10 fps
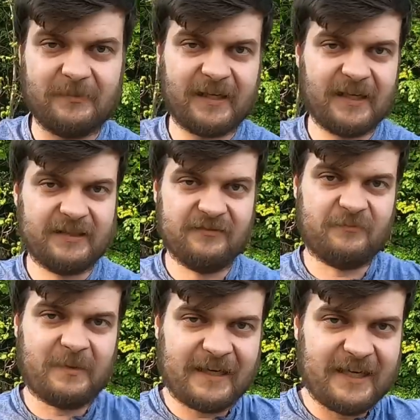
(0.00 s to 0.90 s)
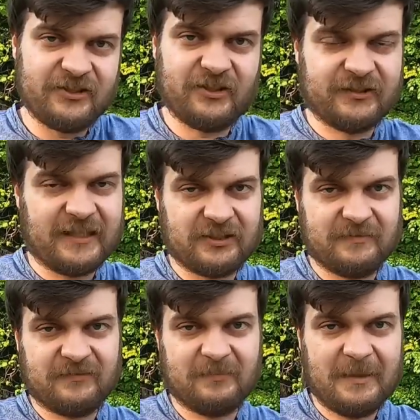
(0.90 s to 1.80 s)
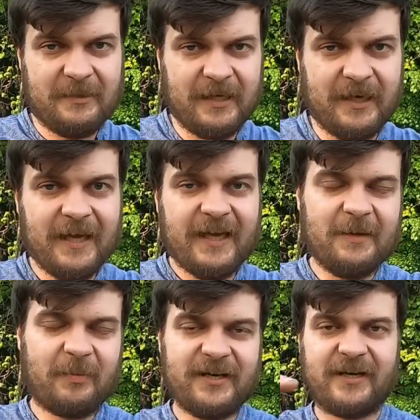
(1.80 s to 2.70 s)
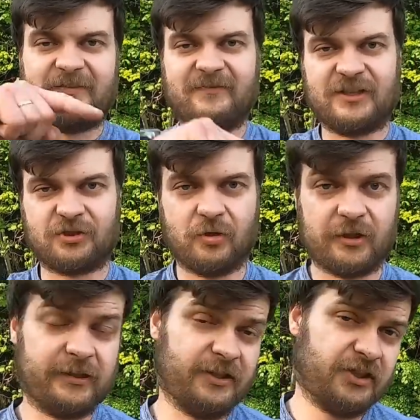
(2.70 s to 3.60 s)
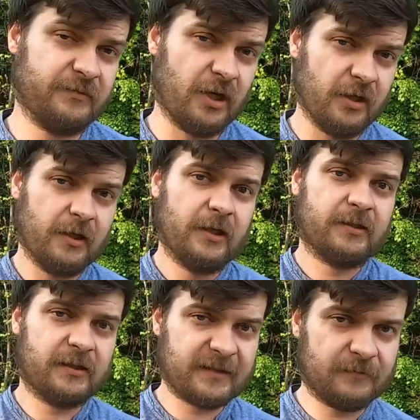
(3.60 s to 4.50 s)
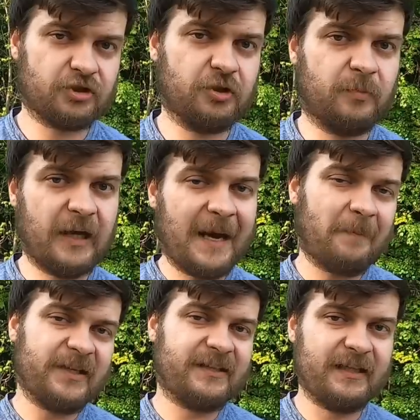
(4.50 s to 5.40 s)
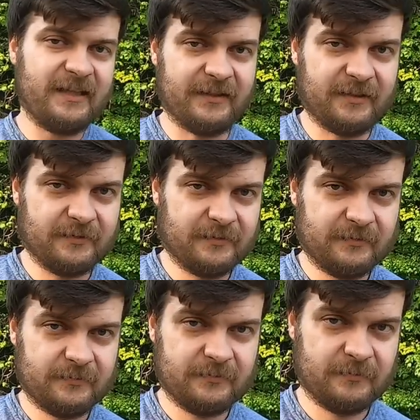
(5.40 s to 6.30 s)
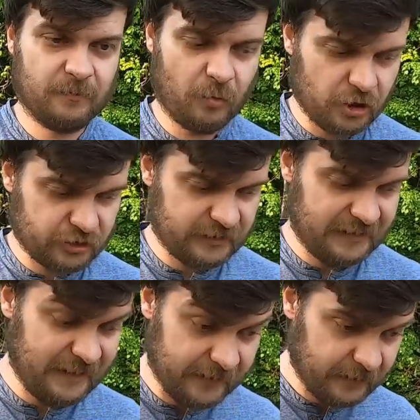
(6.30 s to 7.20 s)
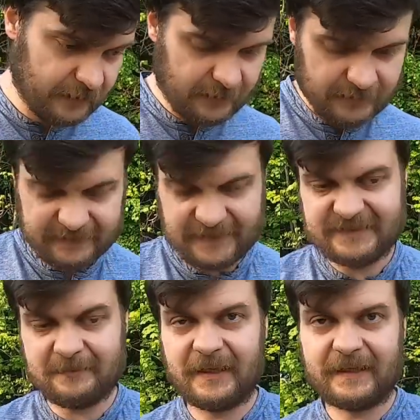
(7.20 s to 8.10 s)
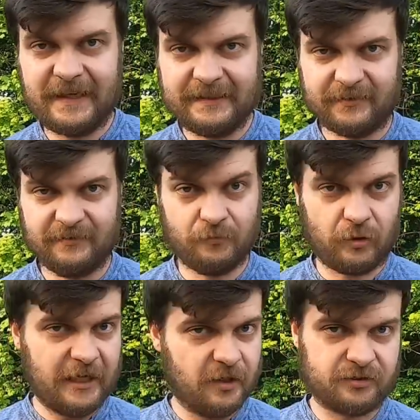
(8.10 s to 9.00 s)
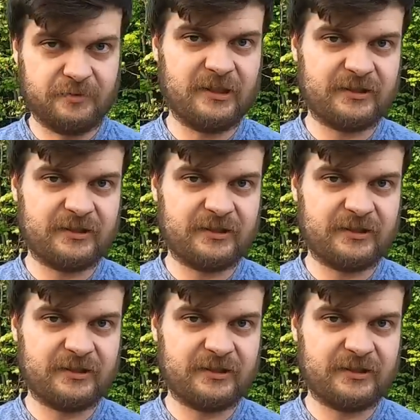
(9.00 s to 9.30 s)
самокаты в багажник нашего автомобиля и приехать в ваш город. Для чего? Да для того, чтобы определить, можно ли на самокате, двухколесном